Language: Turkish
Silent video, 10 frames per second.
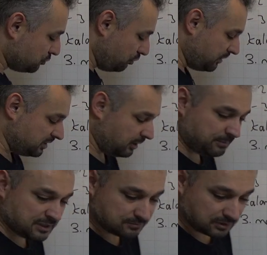kilometre
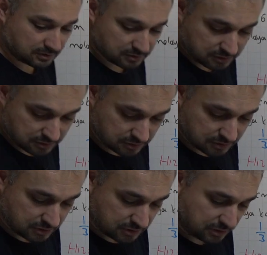yapmaz mı?
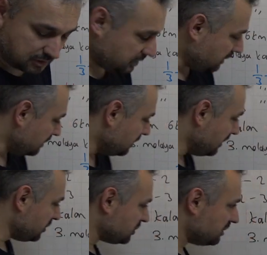
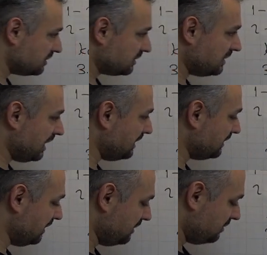Arkadaş
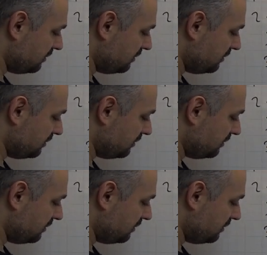geldi.